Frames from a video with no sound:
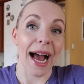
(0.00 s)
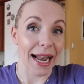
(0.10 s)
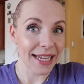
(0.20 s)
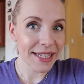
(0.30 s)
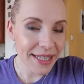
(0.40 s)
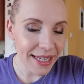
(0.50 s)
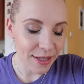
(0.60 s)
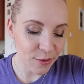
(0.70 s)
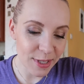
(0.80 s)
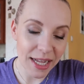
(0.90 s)
ale
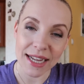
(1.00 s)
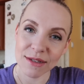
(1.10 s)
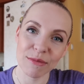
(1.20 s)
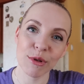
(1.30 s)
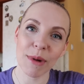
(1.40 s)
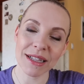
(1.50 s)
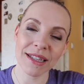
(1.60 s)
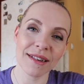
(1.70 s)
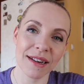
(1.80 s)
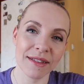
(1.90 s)
nie, no znalazłam tą
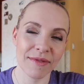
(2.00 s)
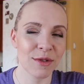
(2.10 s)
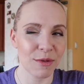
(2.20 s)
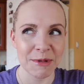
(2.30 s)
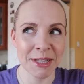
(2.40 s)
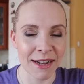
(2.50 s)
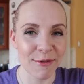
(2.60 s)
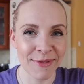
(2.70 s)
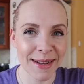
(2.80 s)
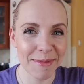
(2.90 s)
alternatywę, którą i
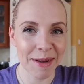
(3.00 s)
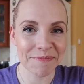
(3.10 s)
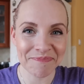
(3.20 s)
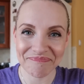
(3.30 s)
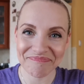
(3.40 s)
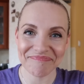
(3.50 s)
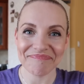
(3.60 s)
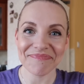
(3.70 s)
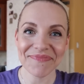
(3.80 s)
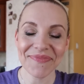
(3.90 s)
tak uwielbiam.
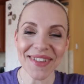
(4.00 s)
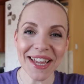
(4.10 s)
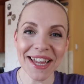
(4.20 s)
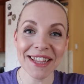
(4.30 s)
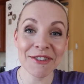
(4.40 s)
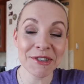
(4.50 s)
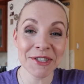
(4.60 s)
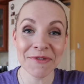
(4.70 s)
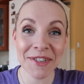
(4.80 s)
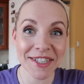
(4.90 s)
E, no i
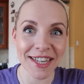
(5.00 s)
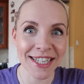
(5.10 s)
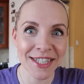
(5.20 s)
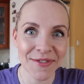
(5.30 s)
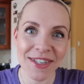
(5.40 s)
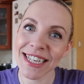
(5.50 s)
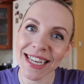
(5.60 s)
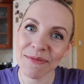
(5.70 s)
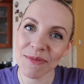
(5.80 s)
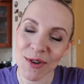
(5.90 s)
ćwiczę, i
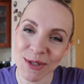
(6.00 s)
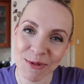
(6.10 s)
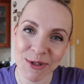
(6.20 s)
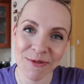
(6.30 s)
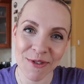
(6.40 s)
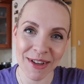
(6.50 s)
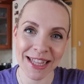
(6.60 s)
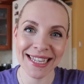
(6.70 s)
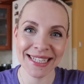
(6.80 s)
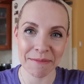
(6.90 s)
ćwiczę, i
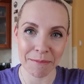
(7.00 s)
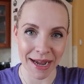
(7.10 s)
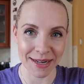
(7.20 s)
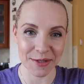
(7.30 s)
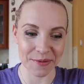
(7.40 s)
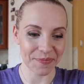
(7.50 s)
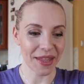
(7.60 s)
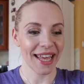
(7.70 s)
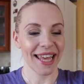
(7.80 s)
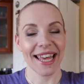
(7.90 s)
zmotywowana jestem bardzo.
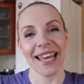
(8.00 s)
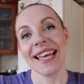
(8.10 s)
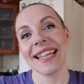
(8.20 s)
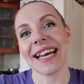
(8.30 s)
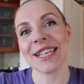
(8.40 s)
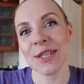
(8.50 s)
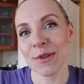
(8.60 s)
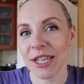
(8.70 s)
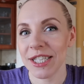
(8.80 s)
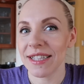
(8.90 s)
Także
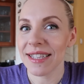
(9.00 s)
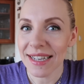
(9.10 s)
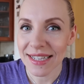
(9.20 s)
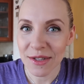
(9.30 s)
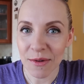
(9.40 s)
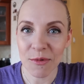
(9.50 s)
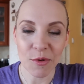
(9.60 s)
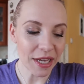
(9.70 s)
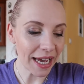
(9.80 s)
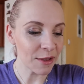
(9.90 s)
słuchajcie, tyle z
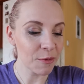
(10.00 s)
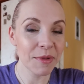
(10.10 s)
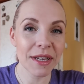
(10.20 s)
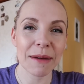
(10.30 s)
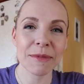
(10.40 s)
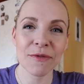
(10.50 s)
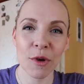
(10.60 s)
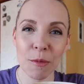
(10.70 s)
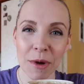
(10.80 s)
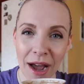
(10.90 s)
domku. Ja dopijam
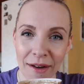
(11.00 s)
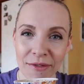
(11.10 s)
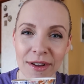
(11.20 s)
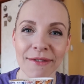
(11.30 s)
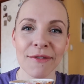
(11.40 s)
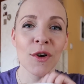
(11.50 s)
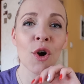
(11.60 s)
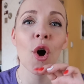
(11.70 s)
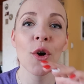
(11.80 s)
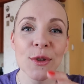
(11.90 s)
swoją kawkę, w
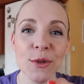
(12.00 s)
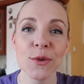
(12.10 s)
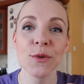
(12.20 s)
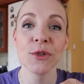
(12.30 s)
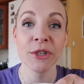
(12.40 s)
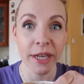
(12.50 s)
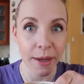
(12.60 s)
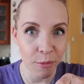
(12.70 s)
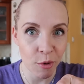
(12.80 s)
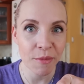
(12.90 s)
końcu
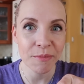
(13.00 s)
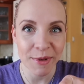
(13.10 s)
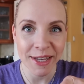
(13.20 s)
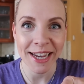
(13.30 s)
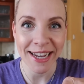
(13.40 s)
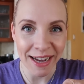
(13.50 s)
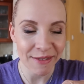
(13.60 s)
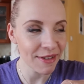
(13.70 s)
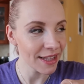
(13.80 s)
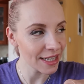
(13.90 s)
ciepłą piję
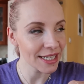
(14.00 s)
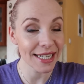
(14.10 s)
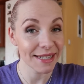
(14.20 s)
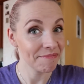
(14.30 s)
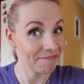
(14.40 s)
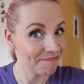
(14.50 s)
kawę, także